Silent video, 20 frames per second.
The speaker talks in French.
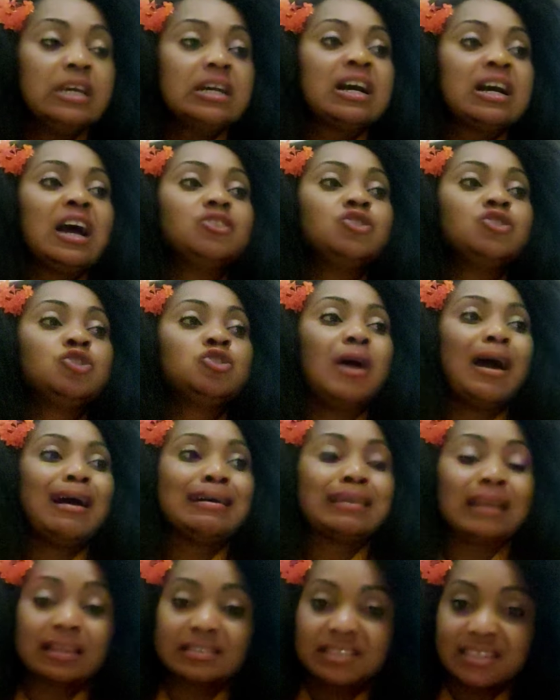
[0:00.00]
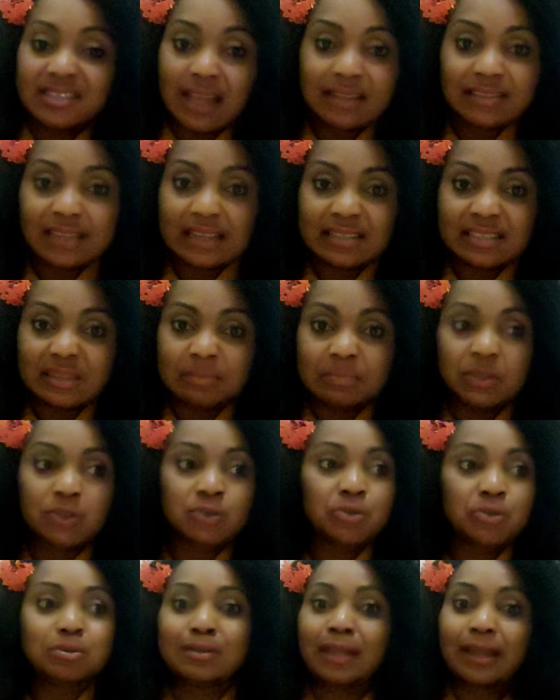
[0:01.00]
quand tu as grandi dans ta
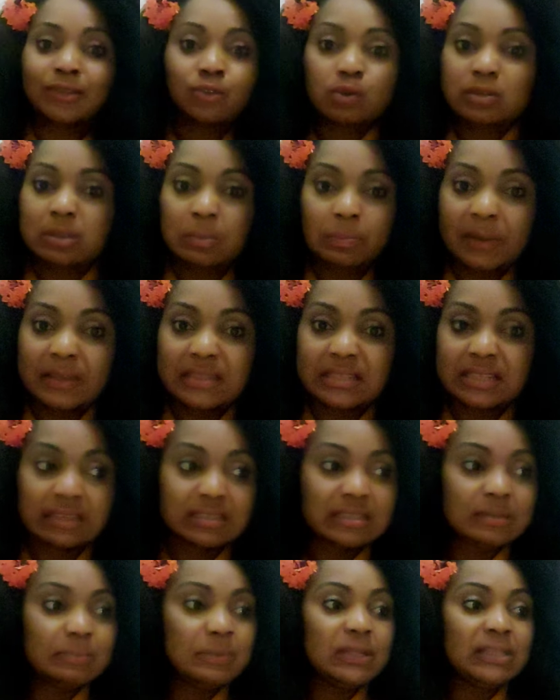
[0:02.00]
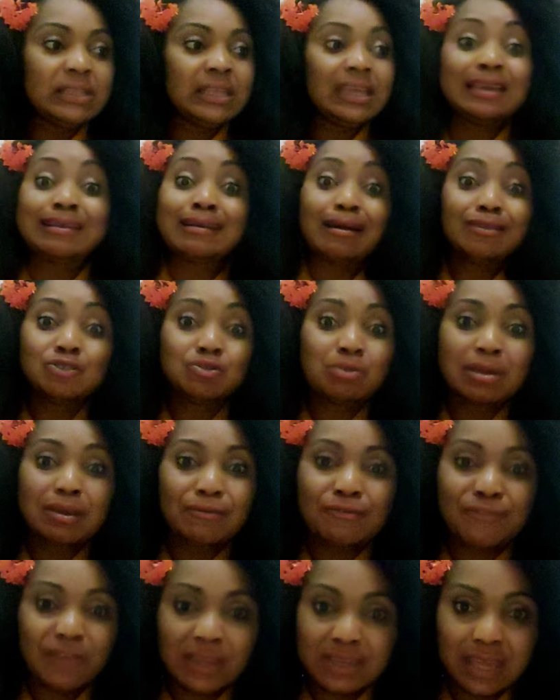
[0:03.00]
zébritude, dans ton hypersensibilité et quand tu es
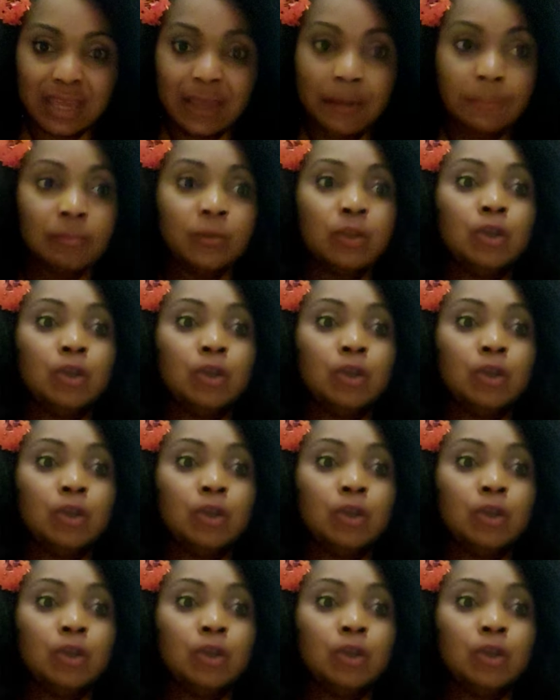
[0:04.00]
éveillé,